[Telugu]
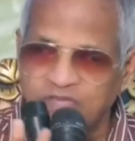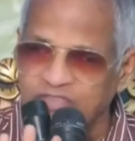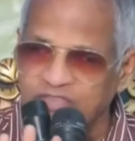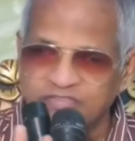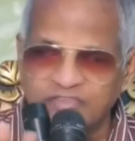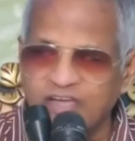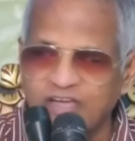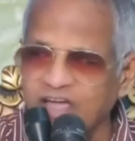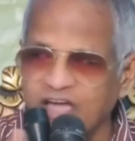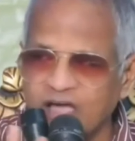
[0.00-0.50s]
ఇది
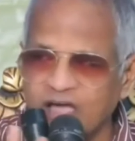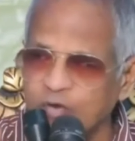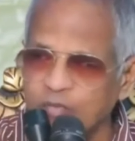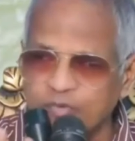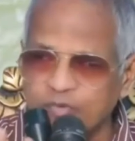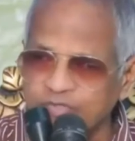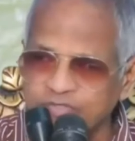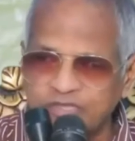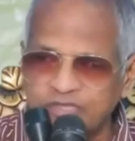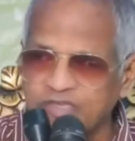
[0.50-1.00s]
అర్థం
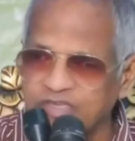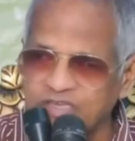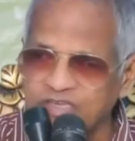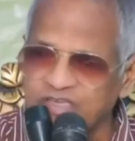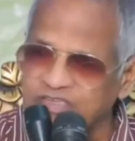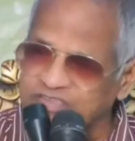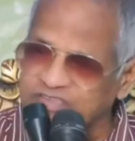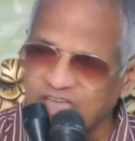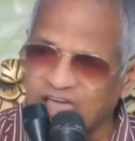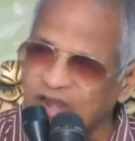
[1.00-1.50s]
కాకపోతే
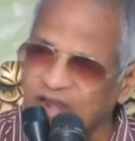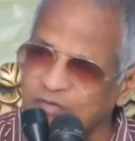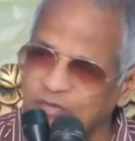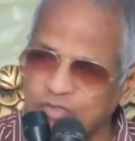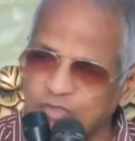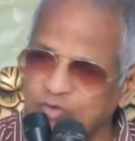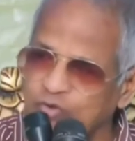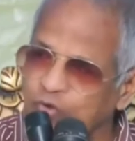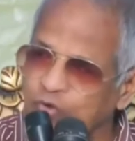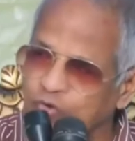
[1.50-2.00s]
ఈ
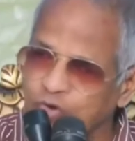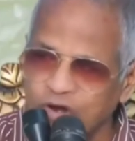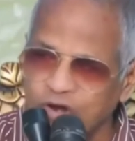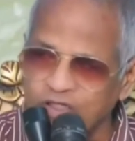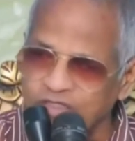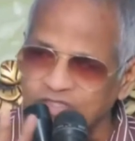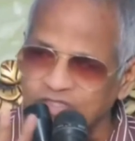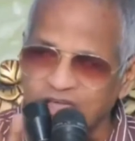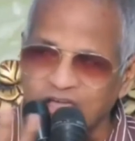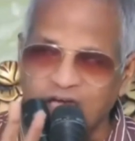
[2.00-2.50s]
జ్ఞానం ఎందుకో
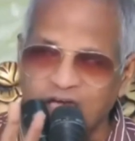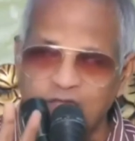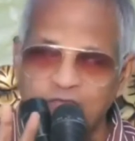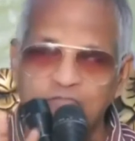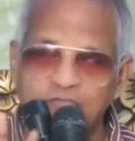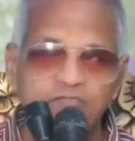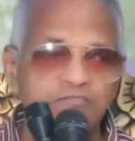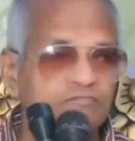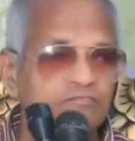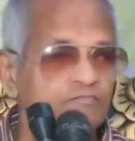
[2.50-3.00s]
కూడా అర్థం
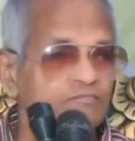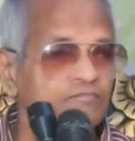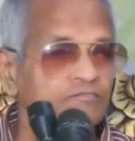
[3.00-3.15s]
కాదు